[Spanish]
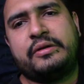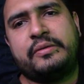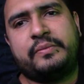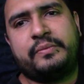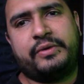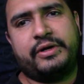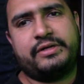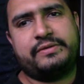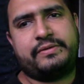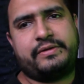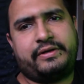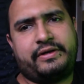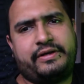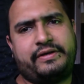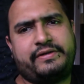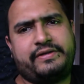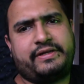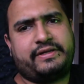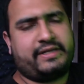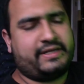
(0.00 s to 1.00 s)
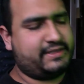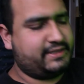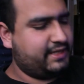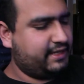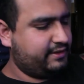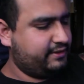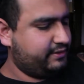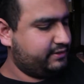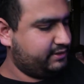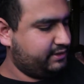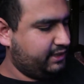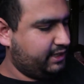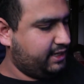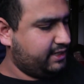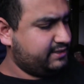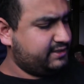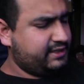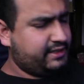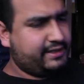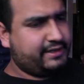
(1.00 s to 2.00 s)
Pues bueno, queridos atascados,
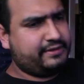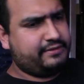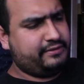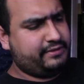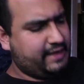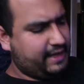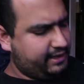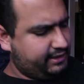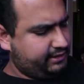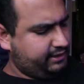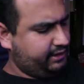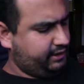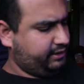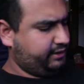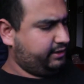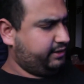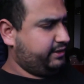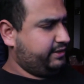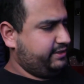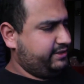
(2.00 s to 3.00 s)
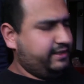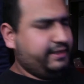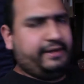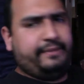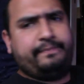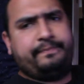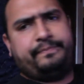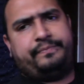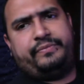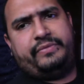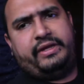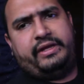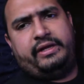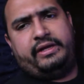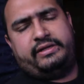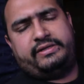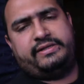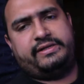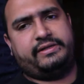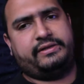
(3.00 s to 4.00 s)
hace rato ya que regresé
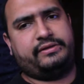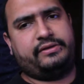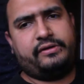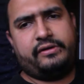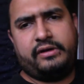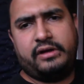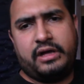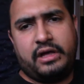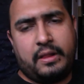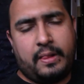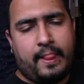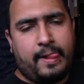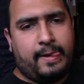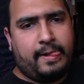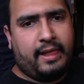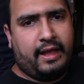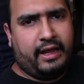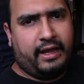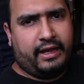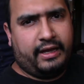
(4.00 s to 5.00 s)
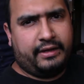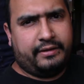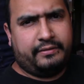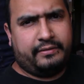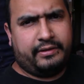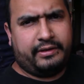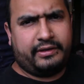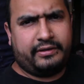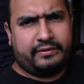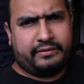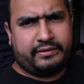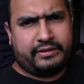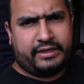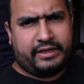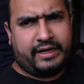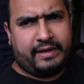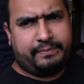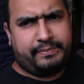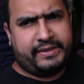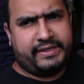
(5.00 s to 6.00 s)
del centro, eh, no encontré
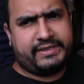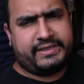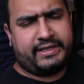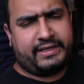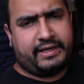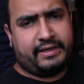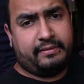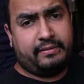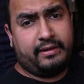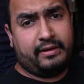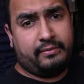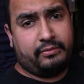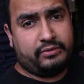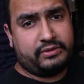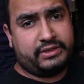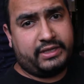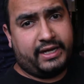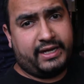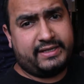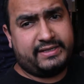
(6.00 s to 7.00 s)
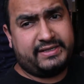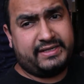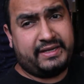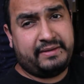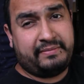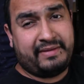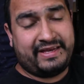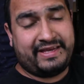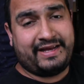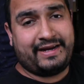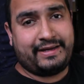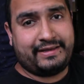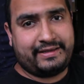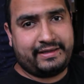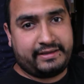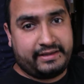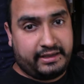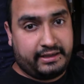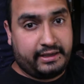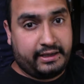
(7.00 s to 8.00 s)
la pieza que iba a buscar, así que mañana
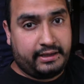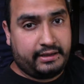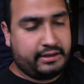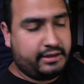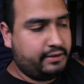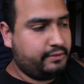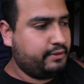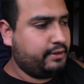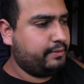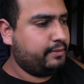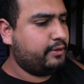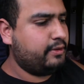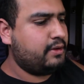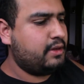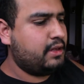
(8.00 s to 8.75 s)
tendré que ir de nuevo.